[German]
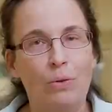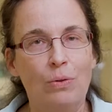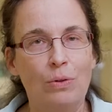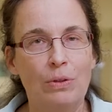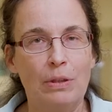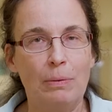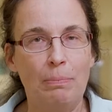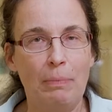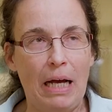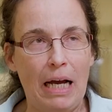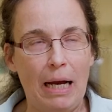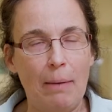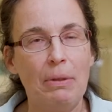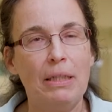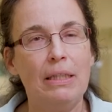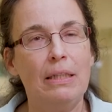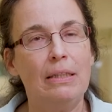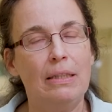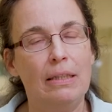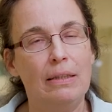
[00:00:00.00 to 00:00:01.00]
Und man
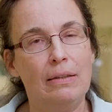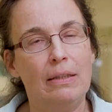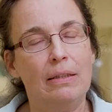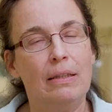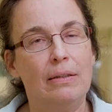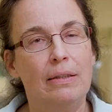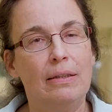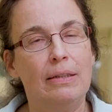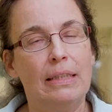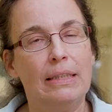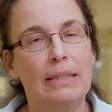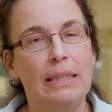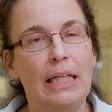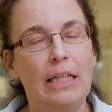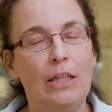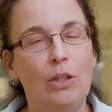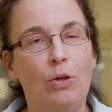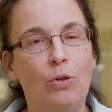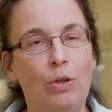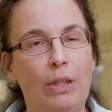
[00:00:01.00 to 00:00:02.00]
arbeitet in,
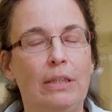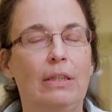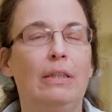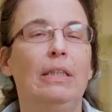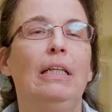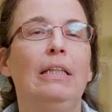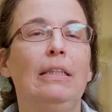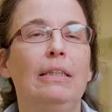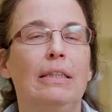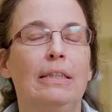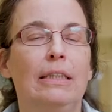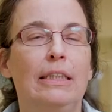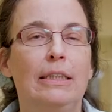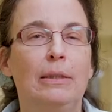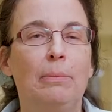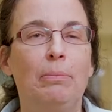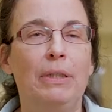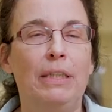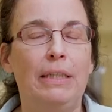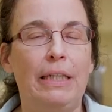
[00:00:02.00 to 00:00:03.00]
tatsächlich auch in
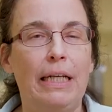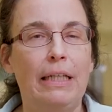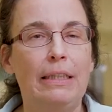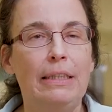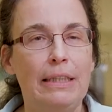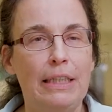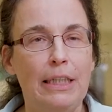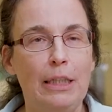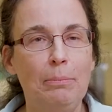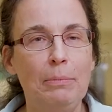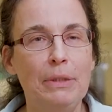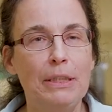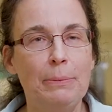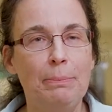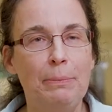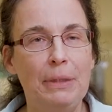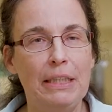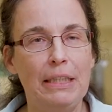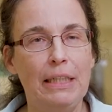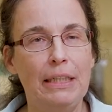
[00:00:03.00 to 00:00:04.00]
interdisziplinären Teams
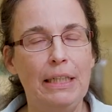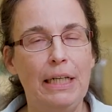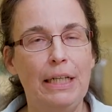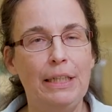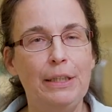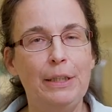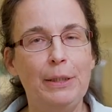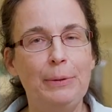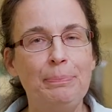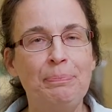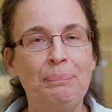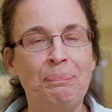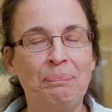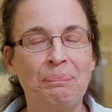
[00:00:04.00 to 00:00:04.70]
miteinander